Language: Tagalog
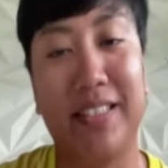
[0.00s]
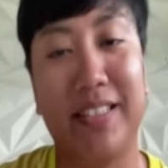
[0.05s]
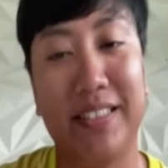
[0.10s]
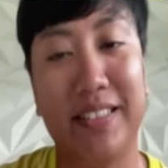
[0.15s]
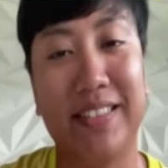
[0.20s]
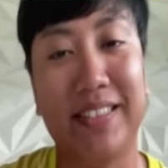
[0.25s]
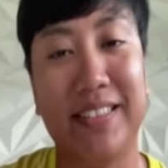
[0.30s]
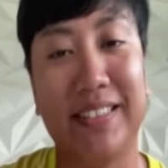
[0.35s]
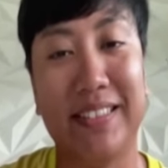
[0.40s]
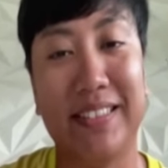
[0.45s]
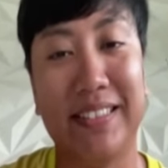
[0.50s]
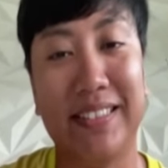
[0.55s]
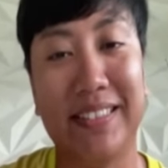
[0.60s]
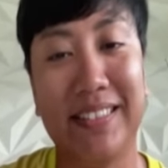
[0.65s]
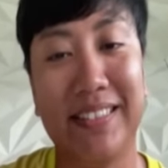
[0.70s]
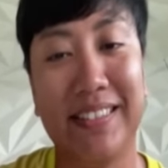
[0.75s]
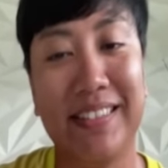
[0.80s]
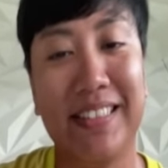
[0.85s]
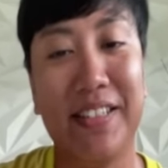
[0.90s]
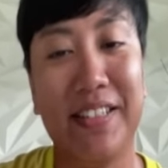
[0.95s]

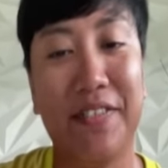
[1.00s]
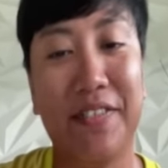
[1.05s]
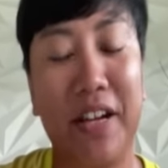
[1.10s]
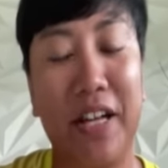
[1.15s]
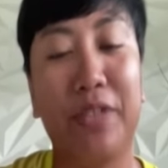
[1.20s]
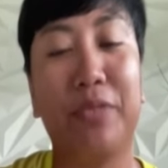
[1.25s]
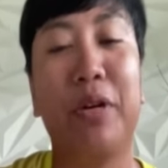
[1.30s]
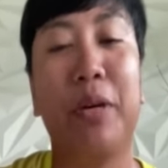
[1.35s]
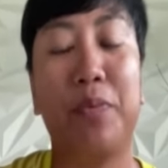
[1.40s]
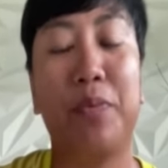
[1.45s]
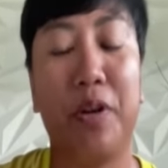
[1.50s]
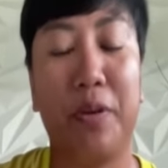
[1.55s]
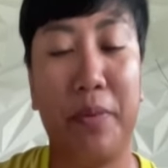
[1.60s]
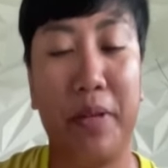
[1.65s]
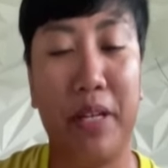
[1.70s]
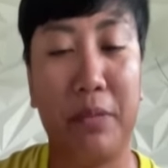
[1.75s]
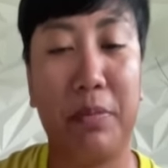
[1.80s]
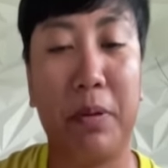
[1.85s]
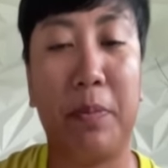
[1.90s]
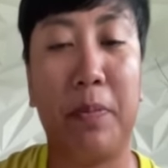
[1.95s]
Aha. So hindi
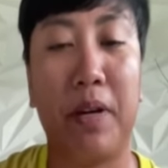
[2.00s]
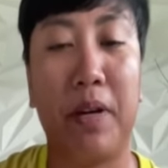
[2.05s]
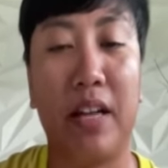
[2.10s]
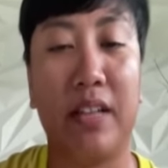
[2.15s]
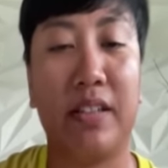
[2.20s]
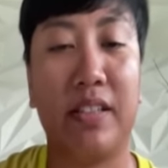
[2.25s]
kaya yung uh,